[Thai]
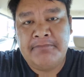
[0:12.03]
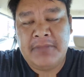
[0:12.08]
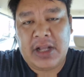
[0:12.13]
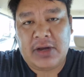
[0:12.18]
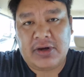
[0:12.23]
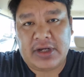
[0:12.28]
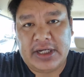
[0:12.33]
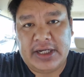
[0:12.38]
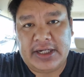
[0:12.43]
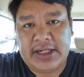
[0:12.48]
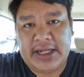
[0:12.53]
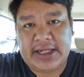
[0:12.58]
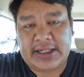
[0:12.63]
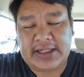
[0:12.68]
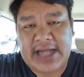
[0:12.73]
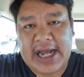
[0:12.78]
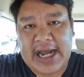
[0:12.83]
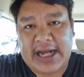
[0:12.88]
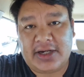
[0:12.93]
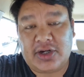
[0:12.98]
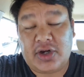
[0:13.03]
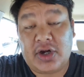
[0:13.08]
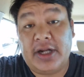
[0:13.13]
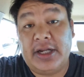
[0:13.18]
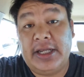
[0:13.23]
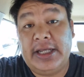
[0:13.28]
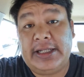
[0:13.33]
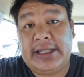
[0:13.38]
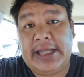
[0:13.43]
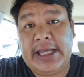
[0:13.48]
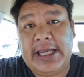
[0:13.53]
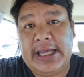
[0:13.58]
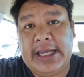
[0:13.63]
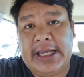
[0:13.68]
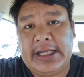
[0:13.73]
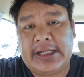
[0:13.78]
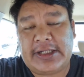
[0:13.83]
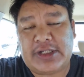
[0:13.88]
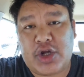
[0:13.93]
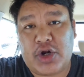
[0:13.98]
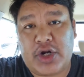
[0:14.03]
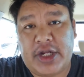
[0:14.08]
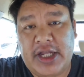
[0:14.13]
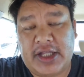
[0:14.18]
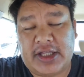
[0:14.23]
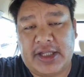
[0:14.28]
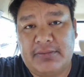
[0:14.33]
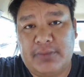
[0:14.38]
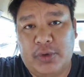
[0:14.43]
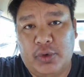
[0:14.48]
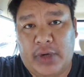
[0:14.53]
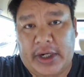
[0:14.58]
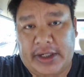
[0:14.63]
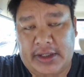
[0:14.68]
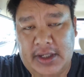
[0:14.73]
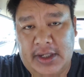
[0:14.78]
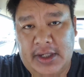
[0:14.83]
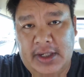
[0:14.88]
แล้วเกิดเหตุการณ์กรณีที่เจ้าหน้าที่ตำรวจ